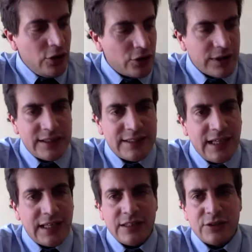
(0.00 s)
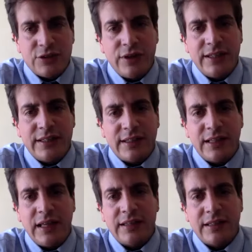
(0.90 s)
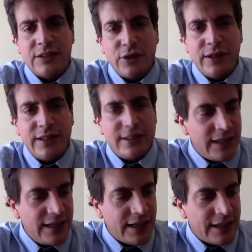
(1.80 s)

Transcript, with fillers: no, te decía las tensiones, las tensiones internas